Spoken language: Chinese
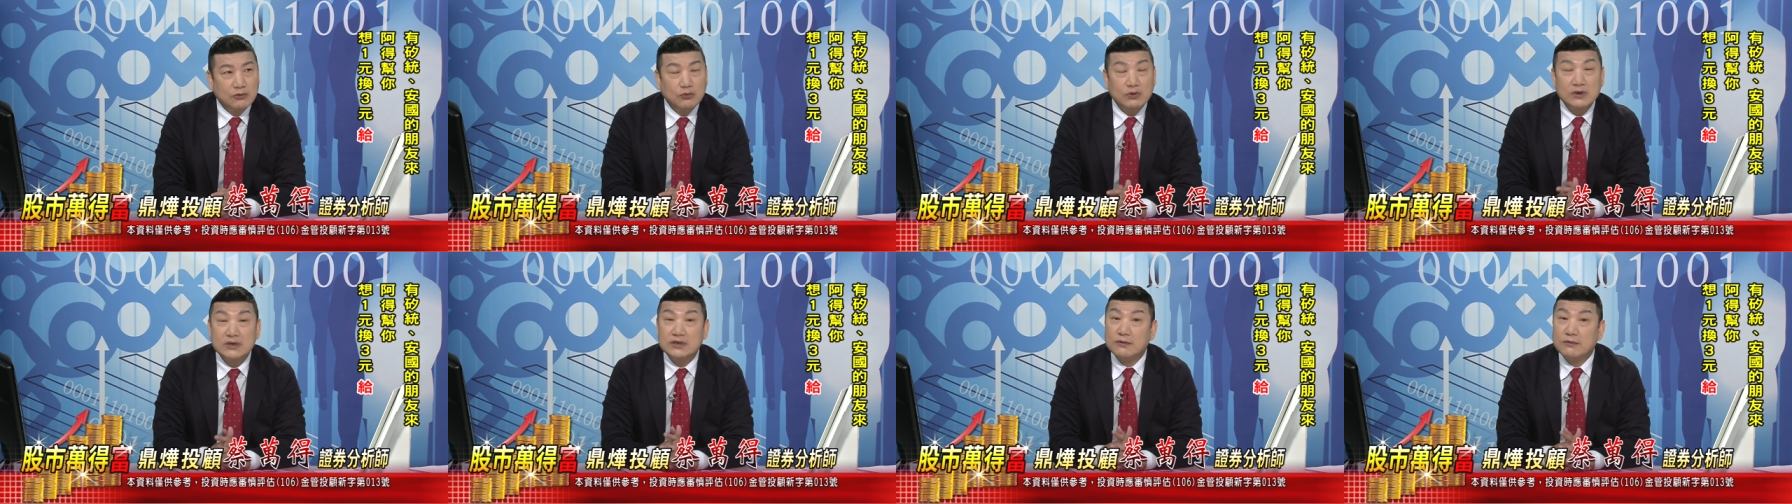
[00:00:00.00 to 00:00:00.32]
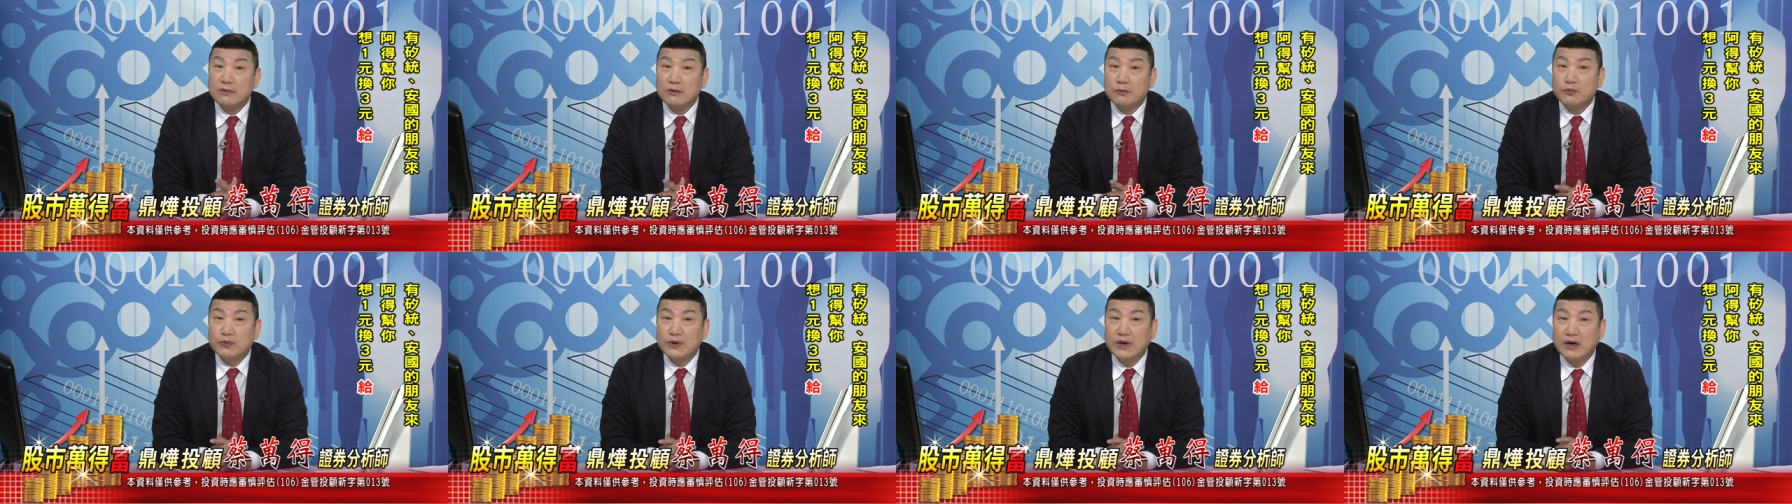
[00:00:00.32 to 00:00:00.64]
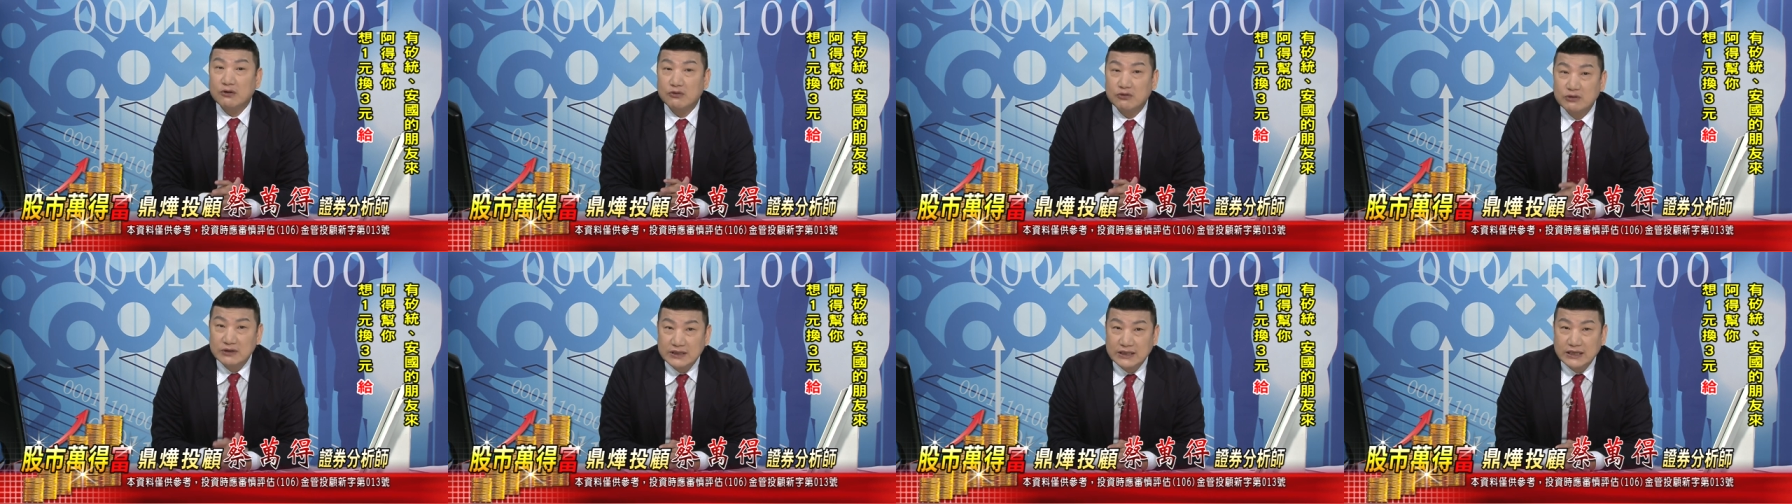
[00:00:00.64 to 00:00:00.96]
为什么不
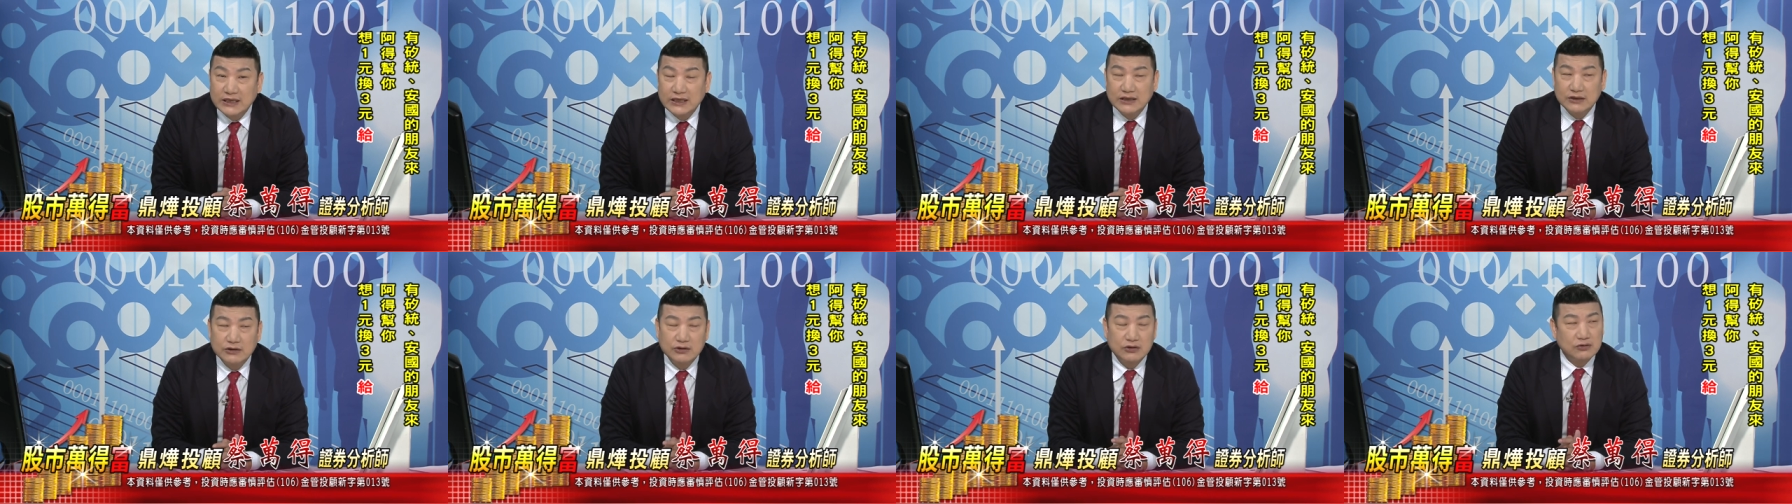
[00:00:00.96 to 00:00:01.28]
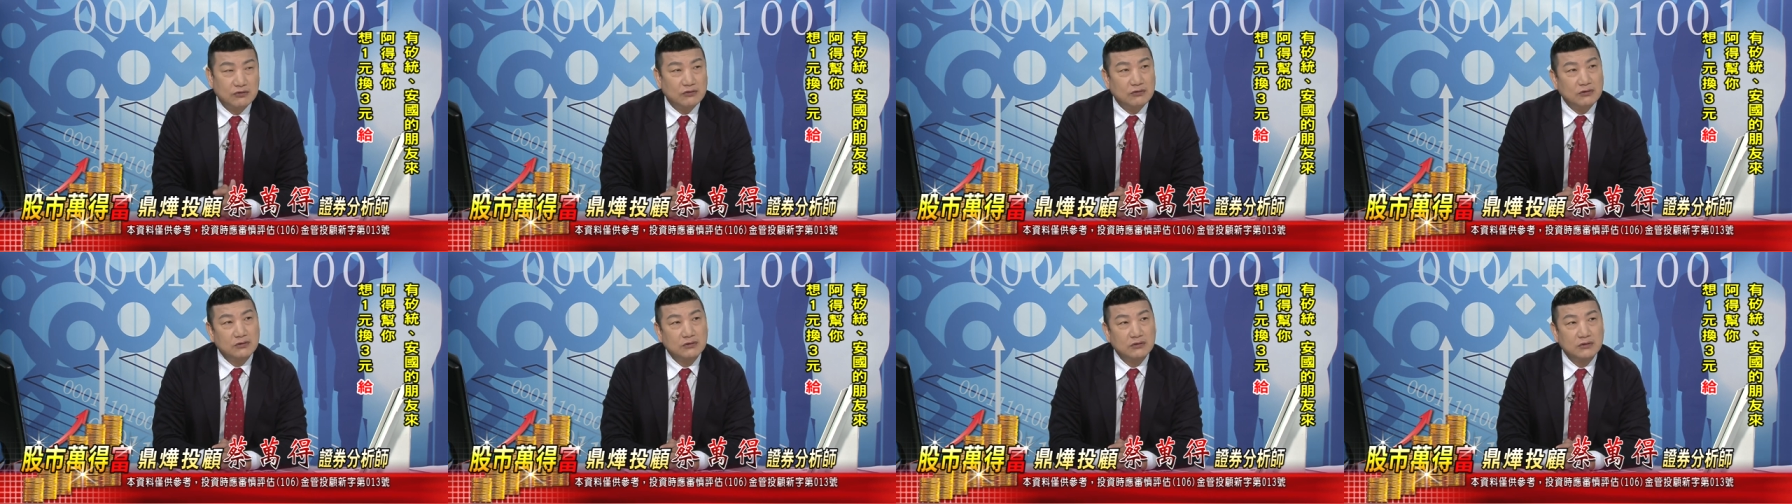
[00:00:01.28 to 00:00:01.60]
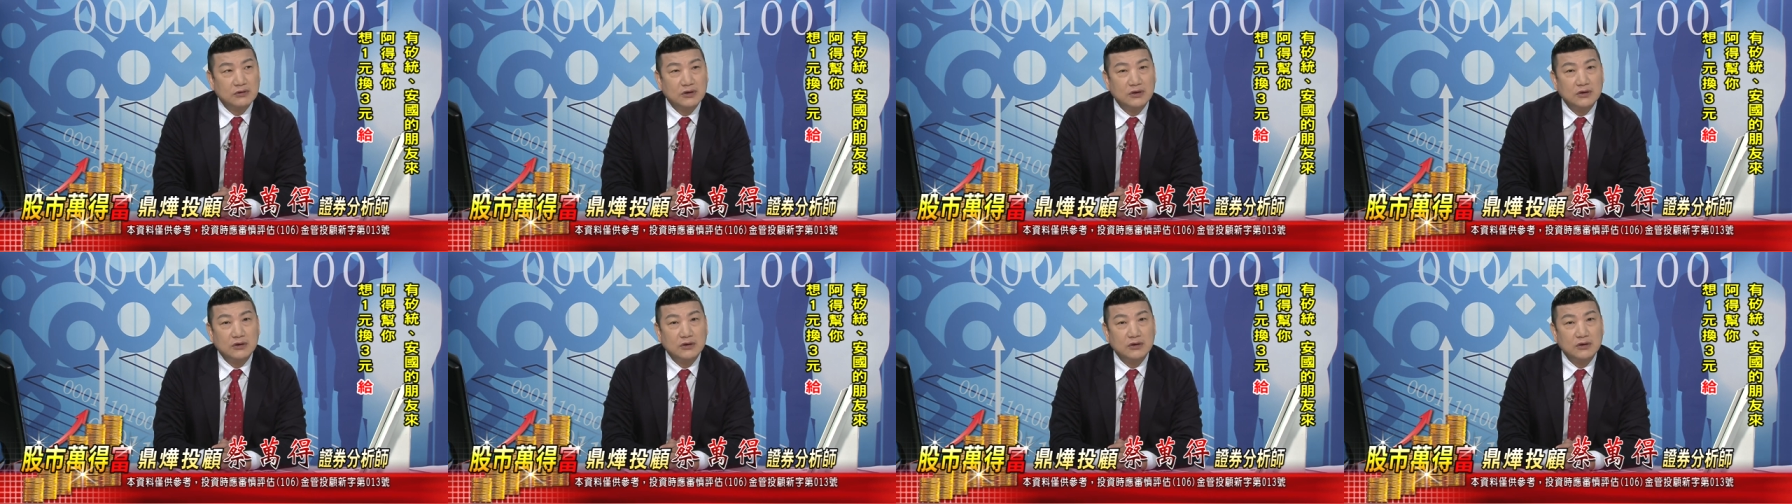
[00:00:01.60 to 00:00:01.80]
要轮替？因